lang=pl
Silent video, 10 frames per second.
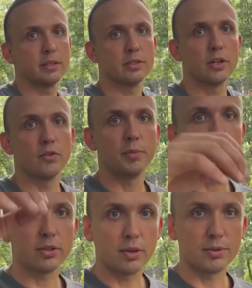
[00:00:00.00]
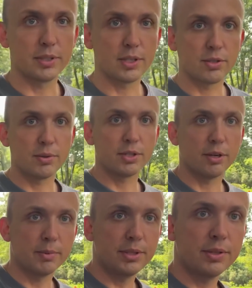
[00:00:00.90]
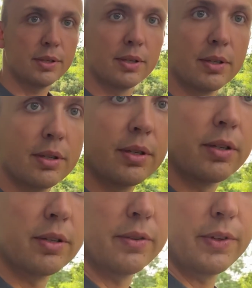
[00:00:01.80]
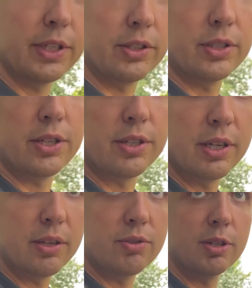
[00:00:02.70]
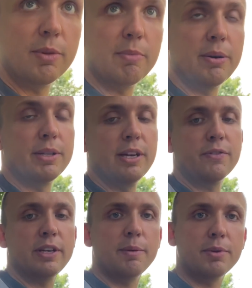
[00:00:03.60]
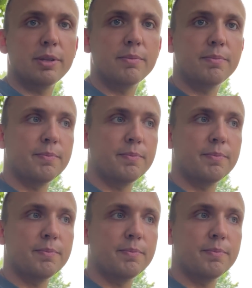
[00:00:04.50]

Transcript: Ty znowu mikrodosing zacząłeś robić? Wiesz, no jak się zaczyna od ciebie małe dawki, a potem